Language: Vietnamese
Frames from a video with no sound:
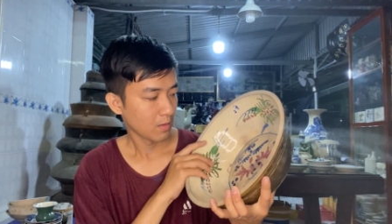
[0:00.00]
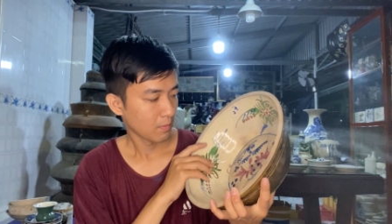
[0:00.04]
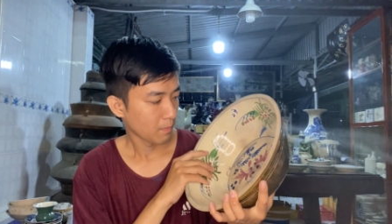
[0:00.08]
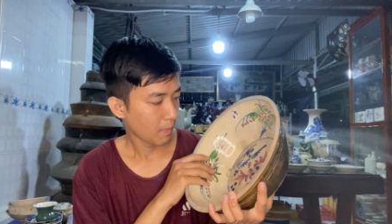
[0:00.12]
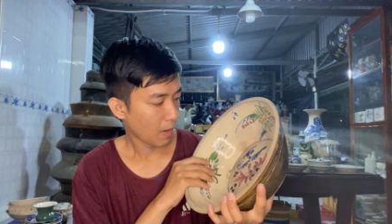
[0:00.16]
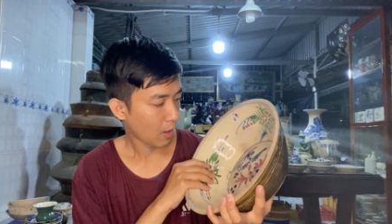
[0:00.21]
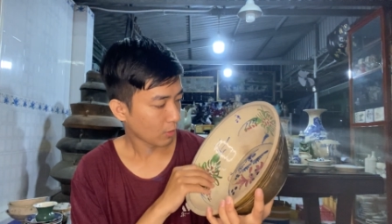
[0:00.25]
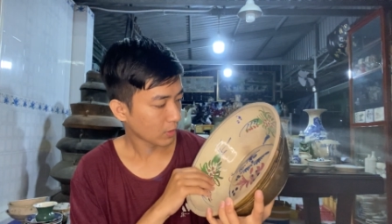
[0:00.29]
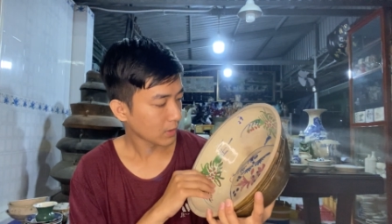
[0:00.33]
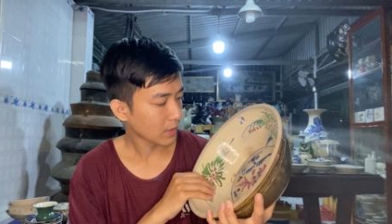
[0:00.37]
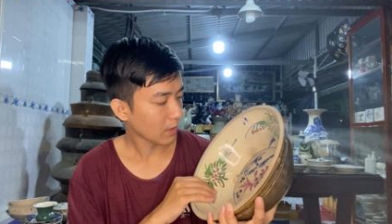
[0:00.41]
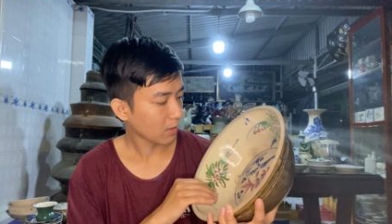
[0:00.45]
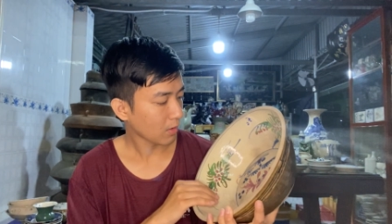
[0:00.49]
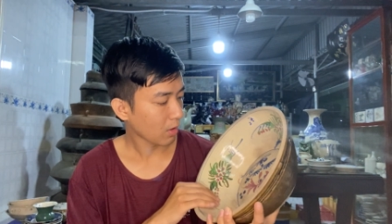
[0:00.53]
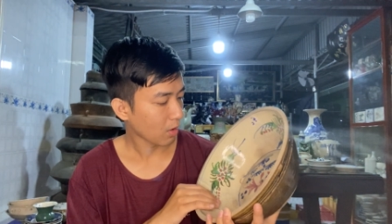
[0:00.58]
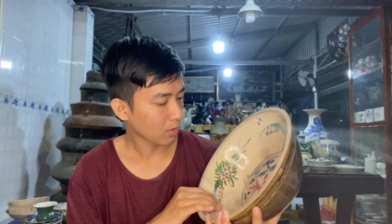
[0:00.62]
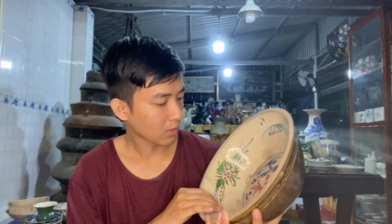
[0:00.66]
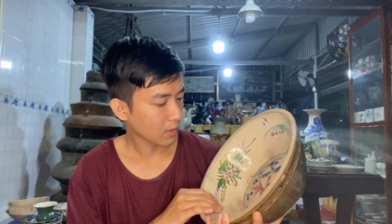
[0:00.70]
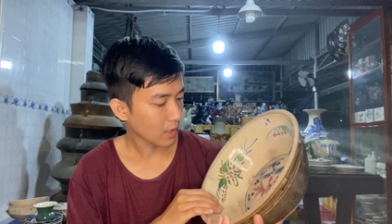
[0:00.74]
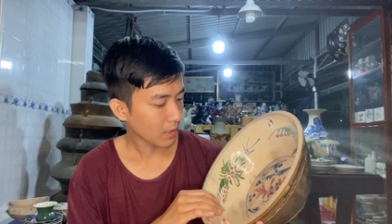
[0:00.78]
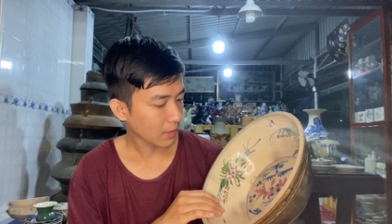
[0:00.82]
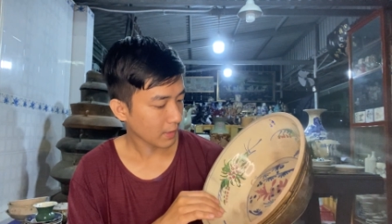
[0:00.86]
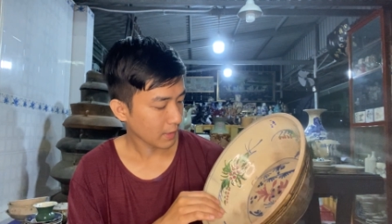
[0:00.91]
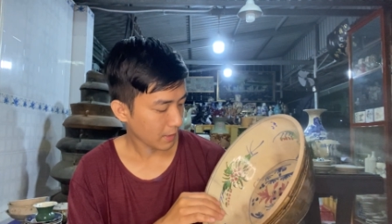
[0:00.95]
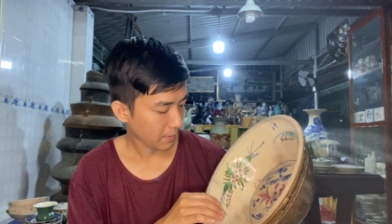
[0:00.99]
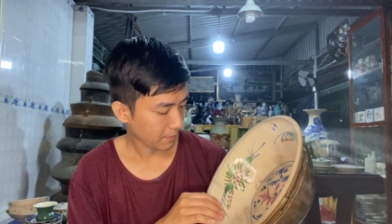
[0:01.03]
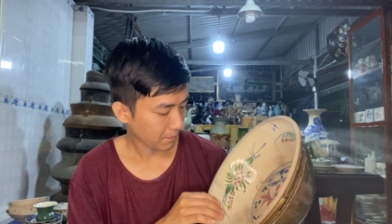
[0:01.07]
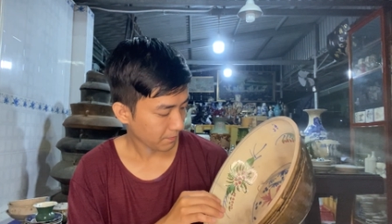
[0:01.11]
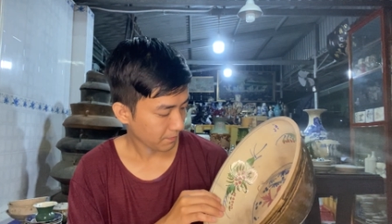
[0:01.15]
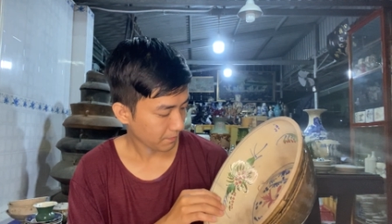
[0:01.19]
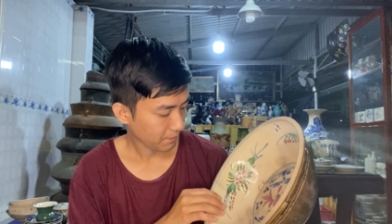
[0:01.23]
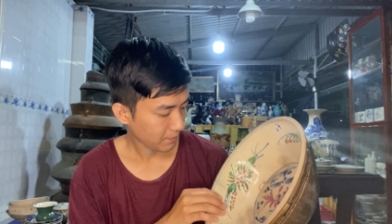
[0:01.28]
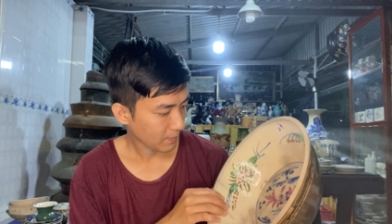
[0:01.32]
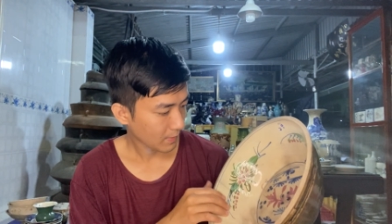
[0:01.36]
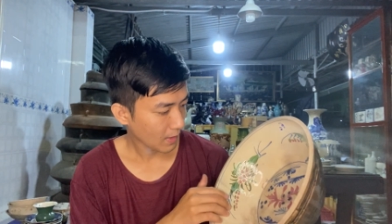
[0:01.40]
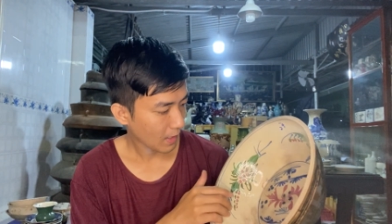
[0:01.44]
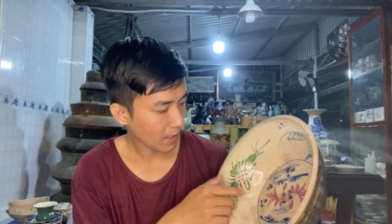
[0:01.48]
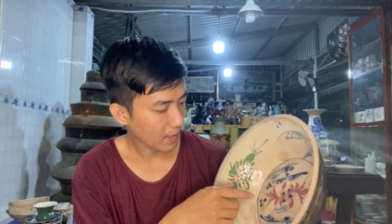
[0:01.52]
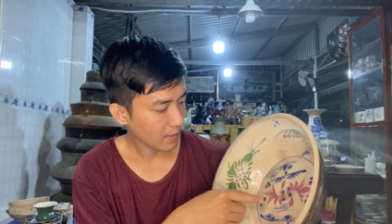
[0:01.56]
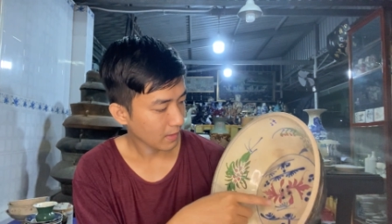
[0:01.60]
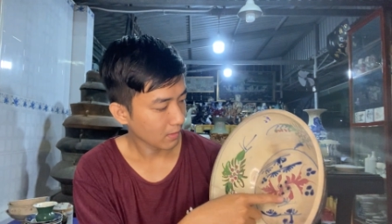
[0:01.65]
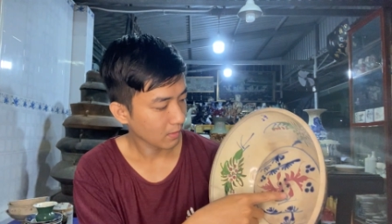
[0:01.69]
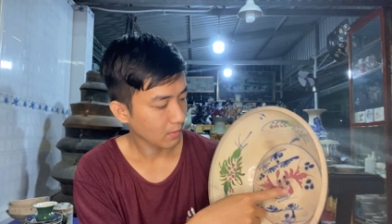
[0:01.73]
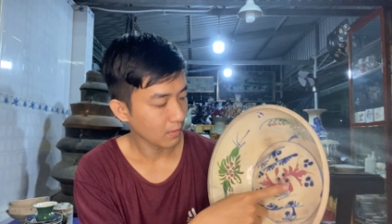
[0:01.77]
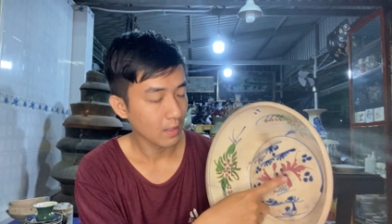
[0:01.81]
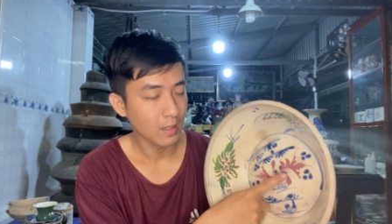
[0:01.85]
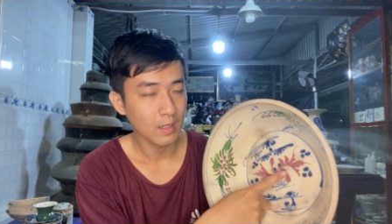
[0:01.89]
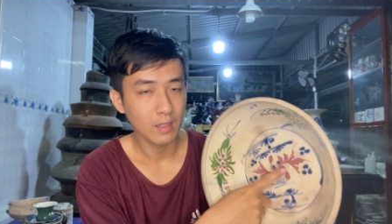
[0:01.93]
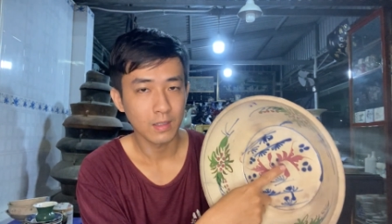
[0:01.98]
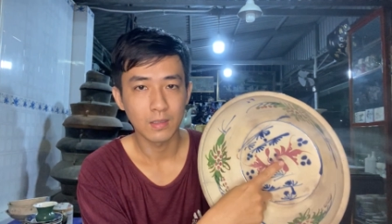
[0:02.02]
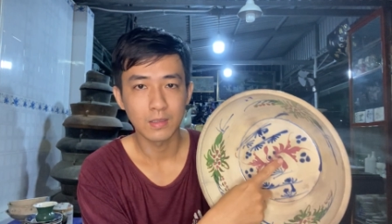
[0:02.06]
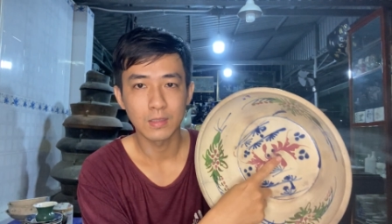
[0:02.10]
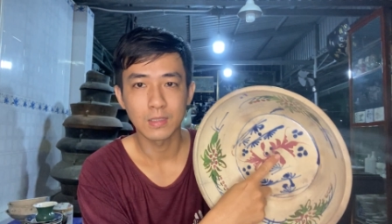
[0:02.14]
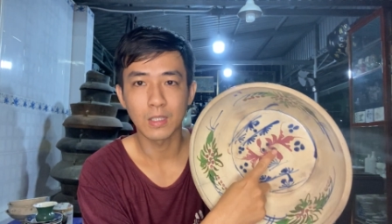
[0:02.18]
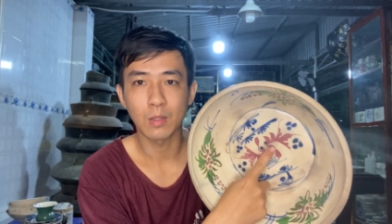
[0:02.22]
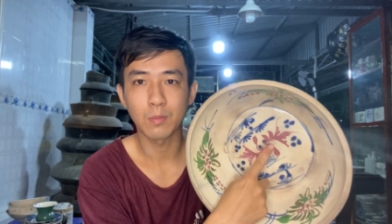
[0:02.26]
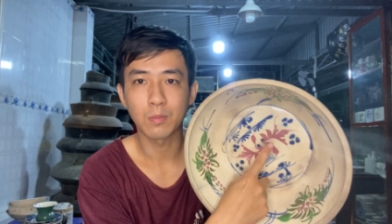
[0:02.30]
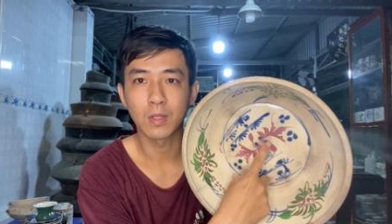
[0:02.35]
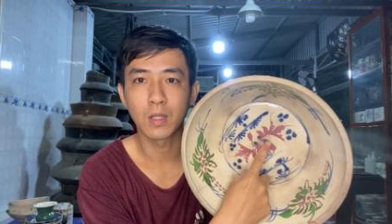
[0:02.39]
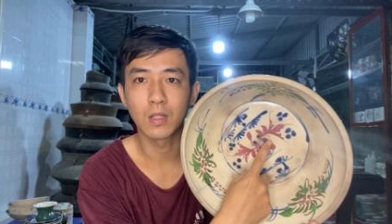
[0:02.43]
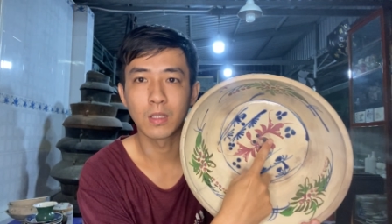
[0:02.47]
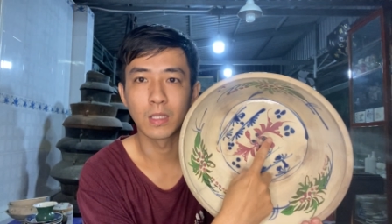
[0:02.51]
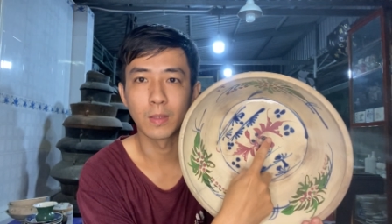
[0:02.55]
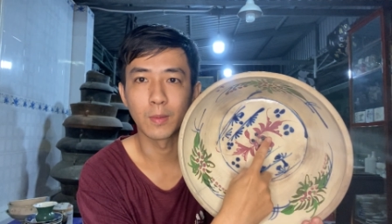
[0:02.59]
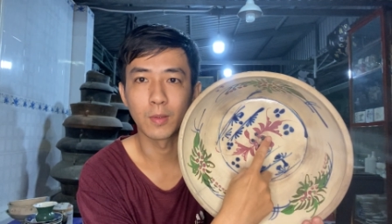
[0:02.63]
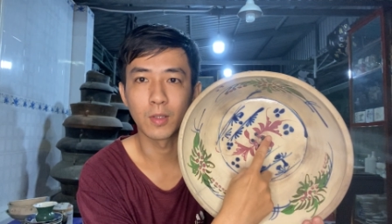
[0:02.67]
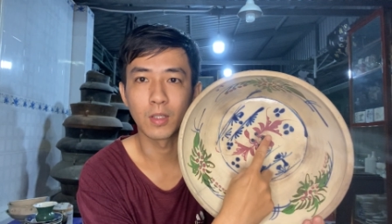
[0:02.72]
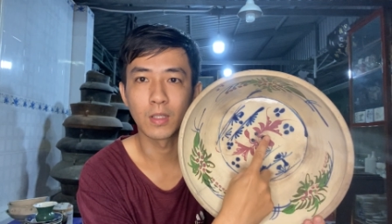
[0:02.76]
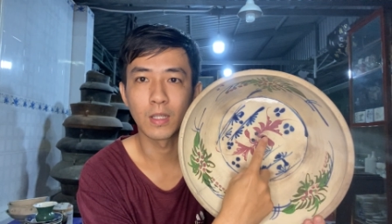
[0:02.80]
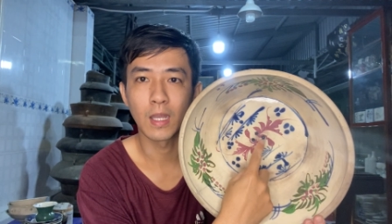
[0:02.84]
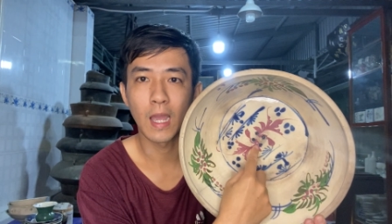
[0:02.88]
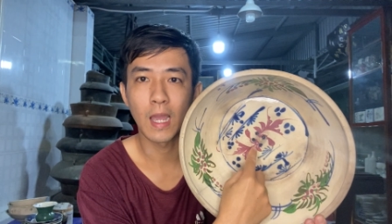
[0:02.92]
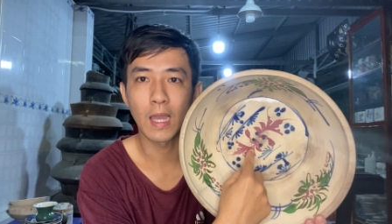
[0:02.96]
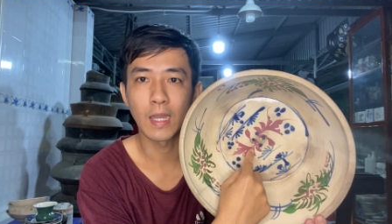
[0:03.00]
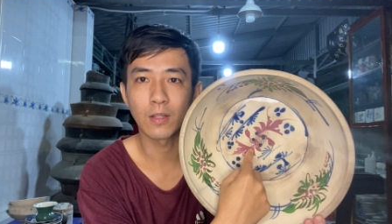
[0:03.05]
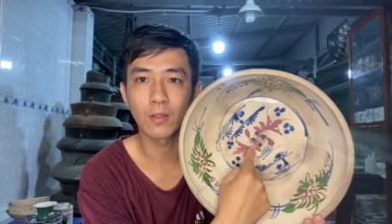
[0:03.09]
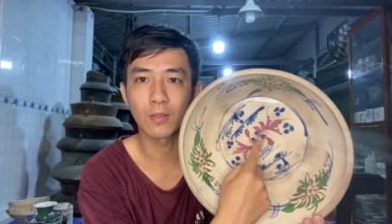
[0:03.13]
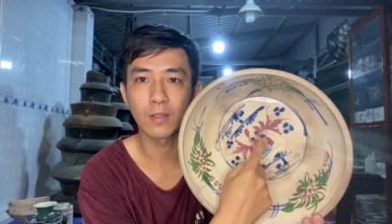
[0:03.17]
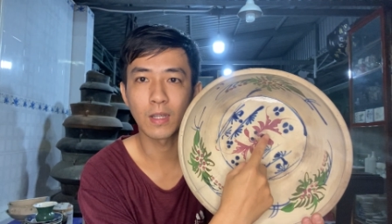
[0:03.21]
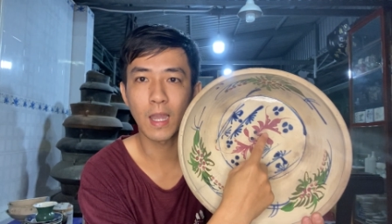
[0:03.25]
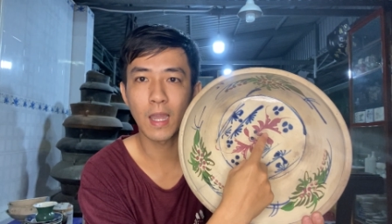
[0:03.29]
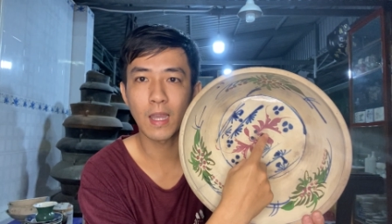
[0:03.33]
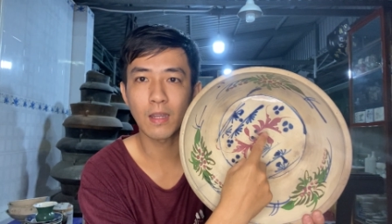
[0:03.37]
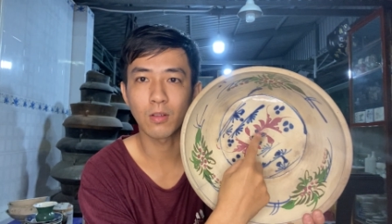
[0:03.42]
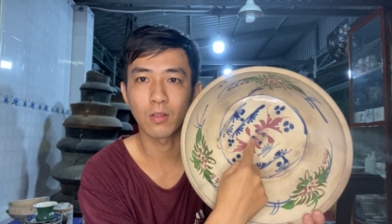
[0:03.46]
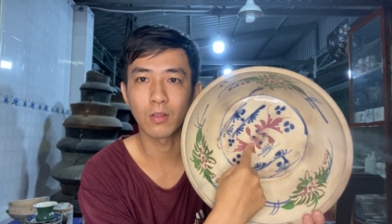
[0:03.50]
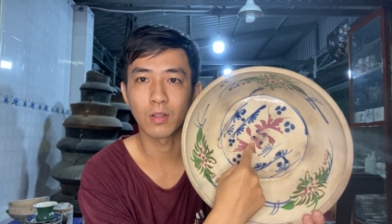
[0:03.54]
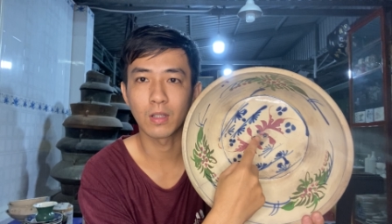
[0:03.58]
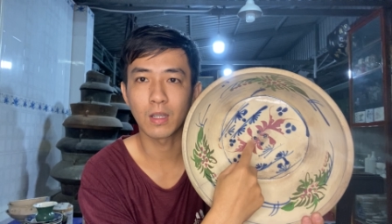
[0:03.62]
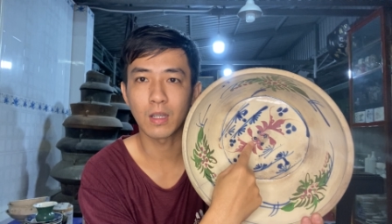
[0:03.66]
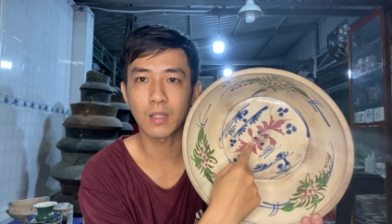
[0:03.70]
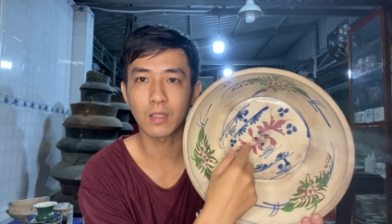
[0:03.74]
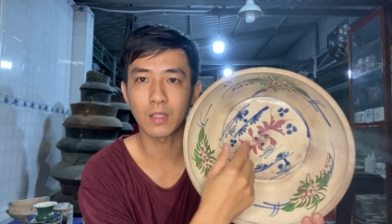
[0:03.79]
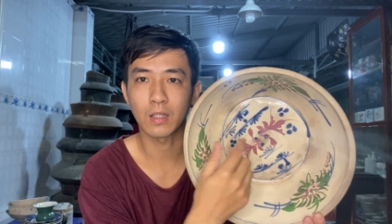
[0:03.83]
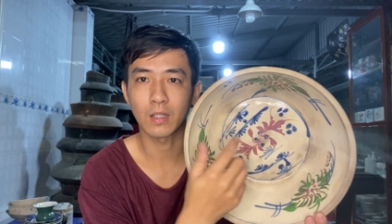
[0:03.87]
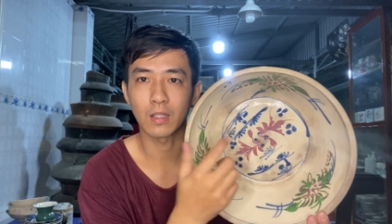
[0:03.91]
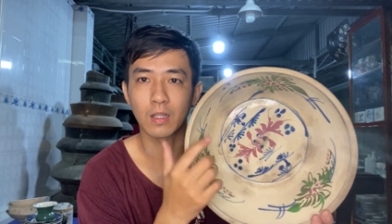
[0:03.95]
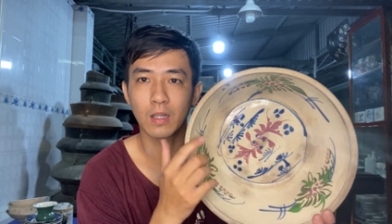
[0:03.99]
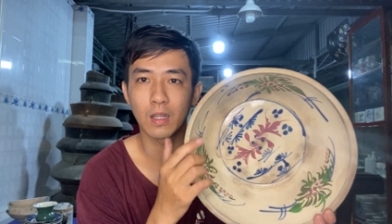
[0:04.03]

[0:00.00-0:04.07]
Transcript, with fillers: màu sắc còn rất là đẹp đây sông ngư nè mọi người hai con cá còn rất là,